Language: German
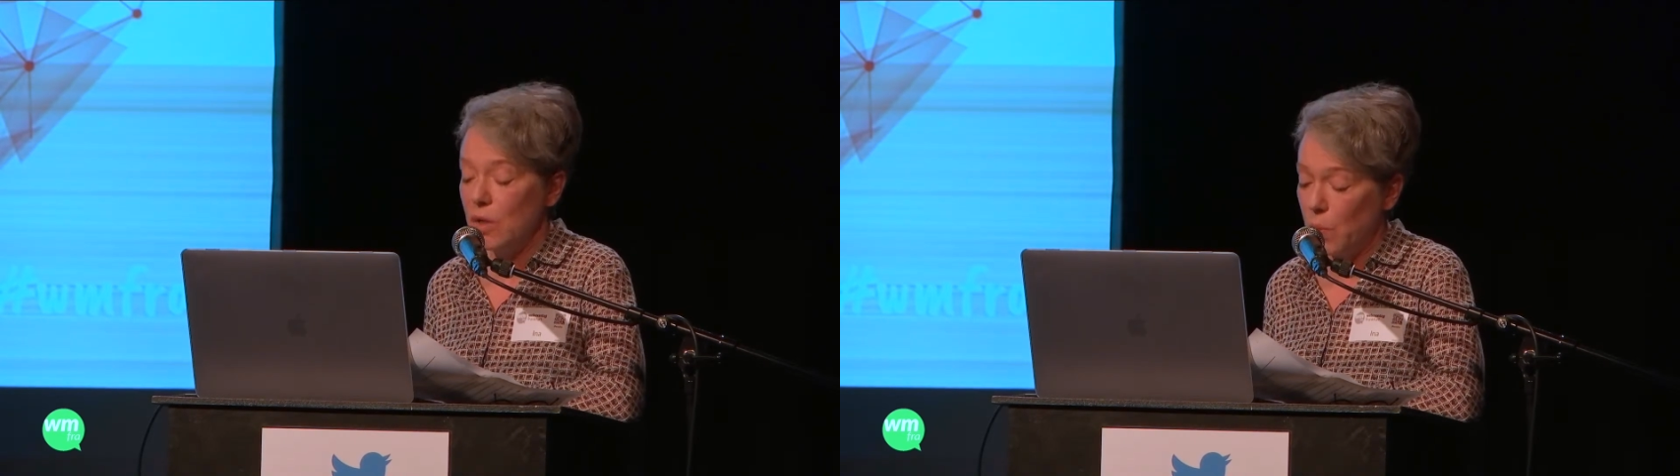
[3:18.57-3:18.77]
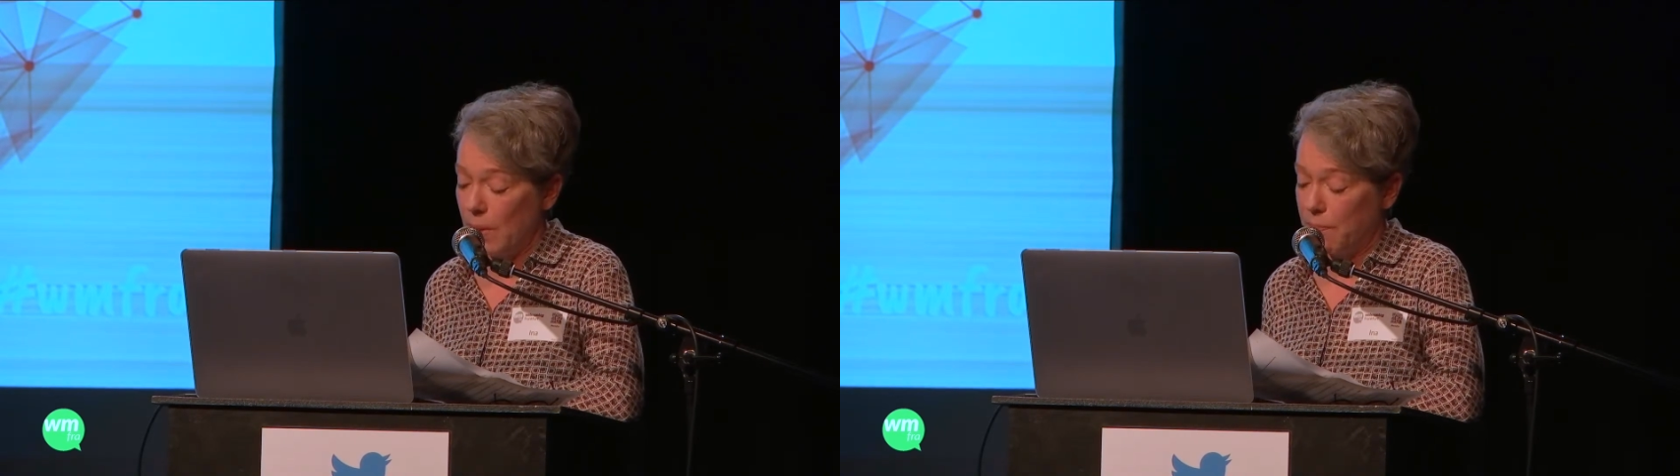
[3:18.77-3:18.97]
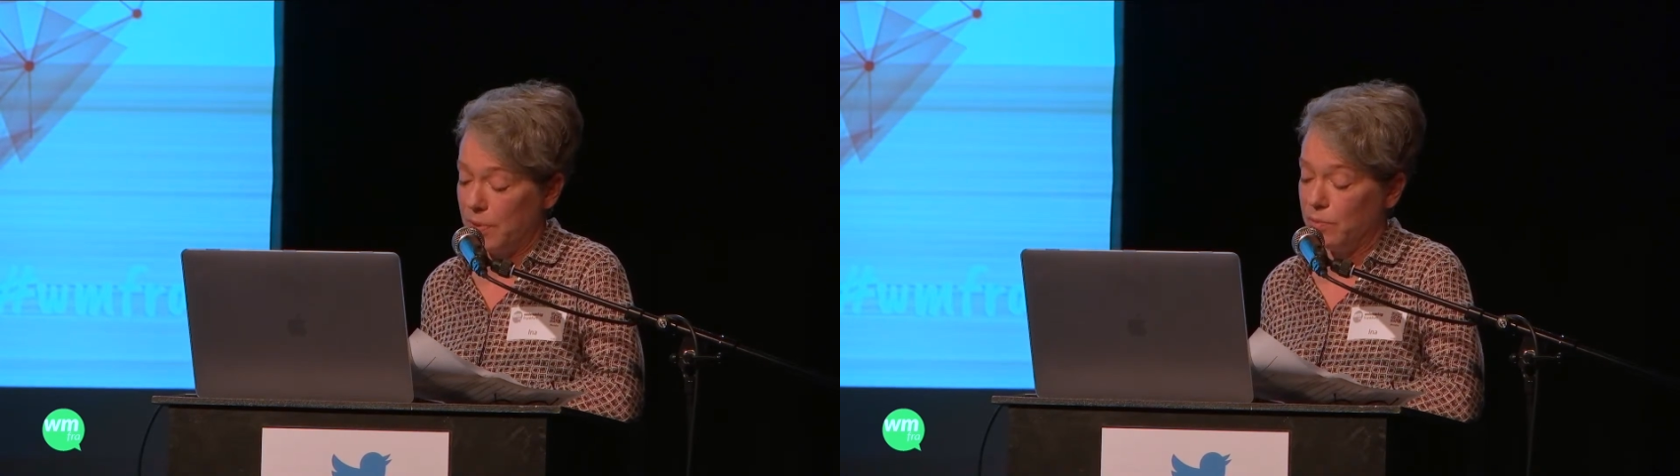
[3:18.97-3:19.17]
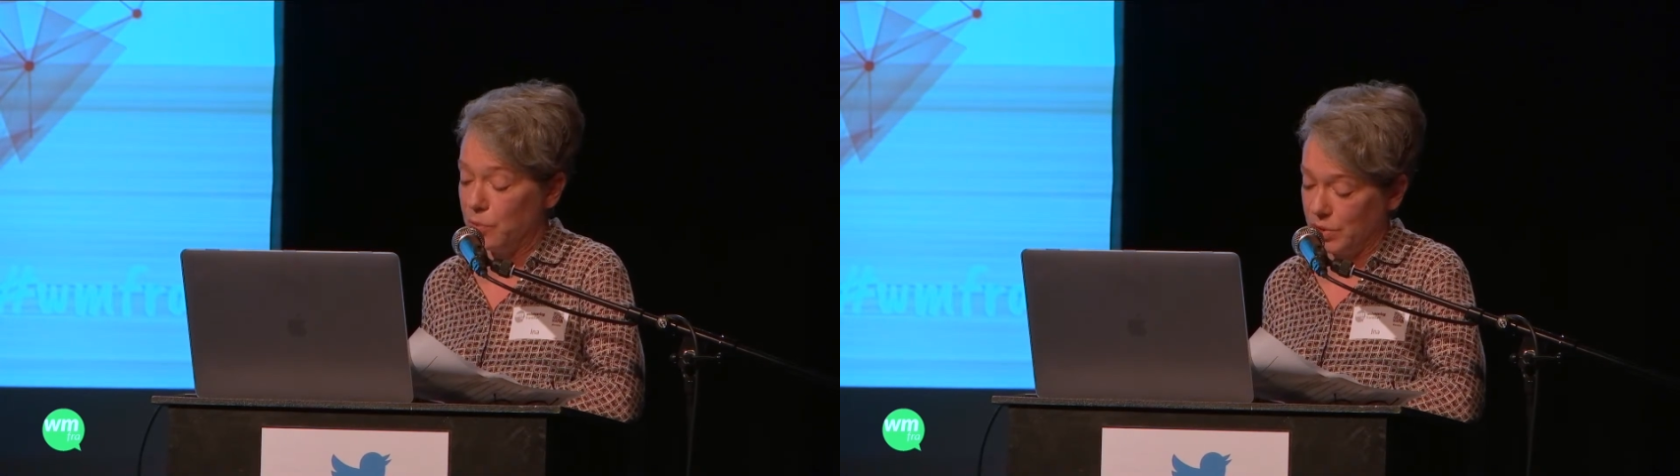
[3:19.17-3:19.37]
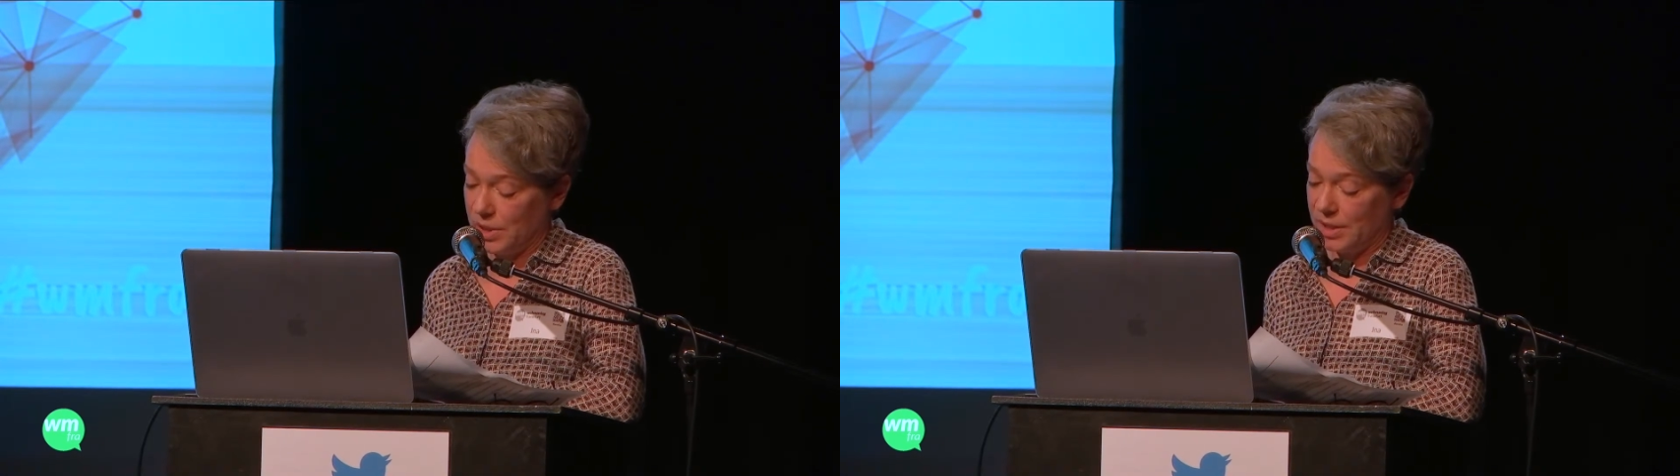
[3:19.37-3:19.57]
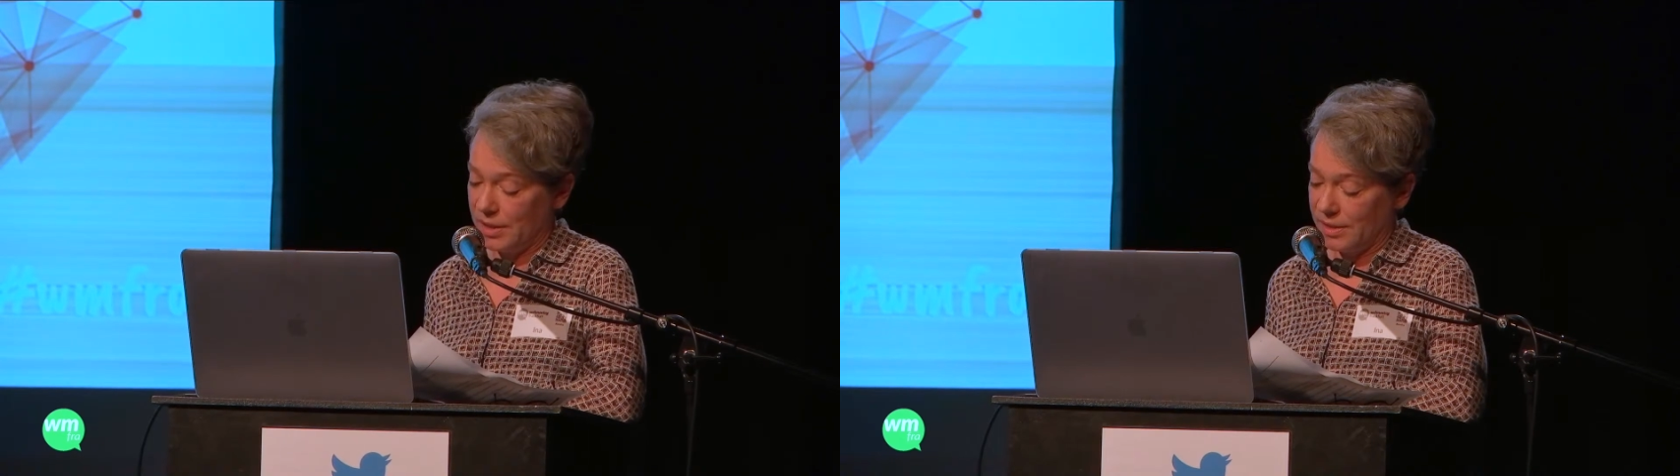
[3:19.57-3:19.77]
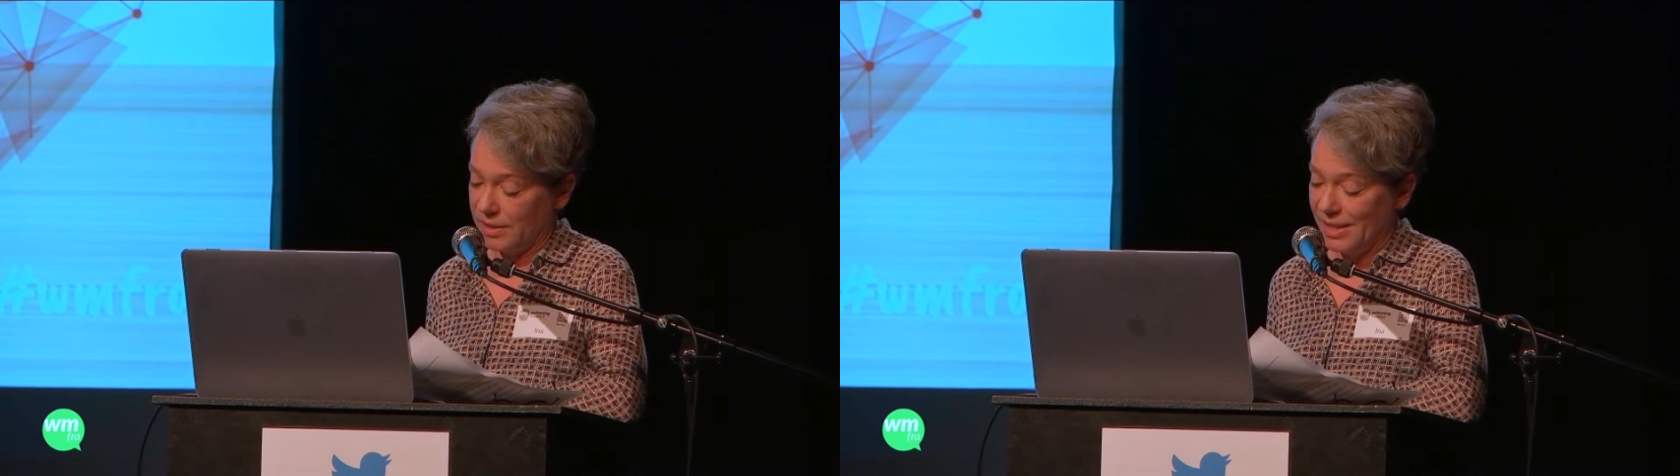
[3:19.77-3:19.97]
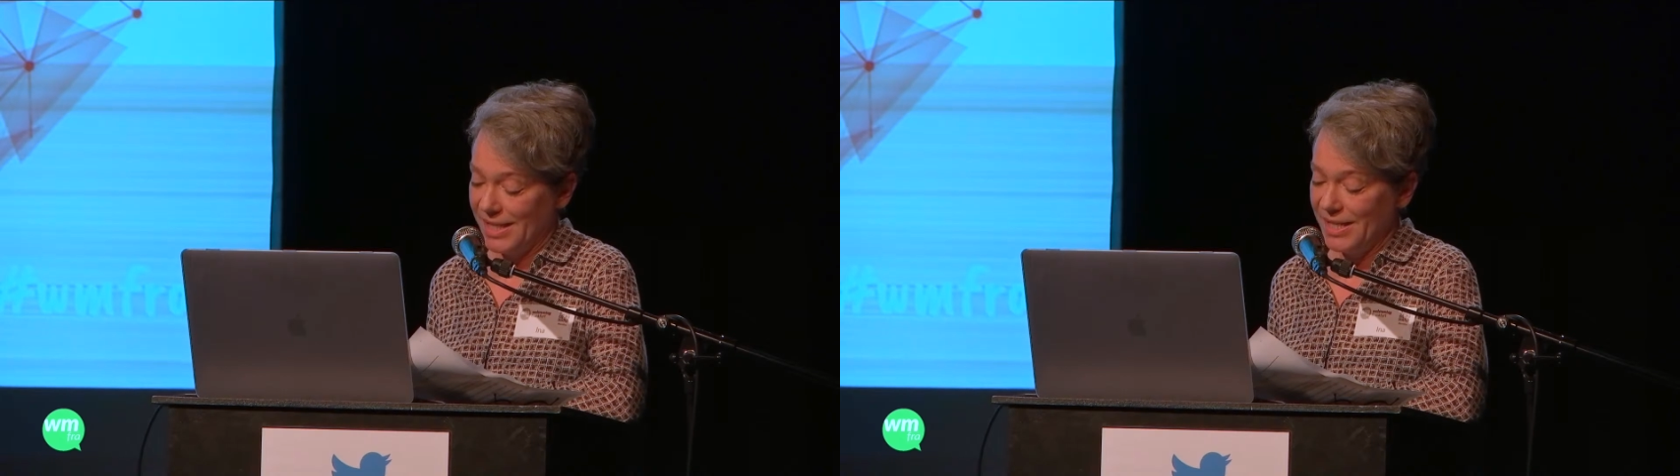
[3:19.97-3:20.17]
Webmontags.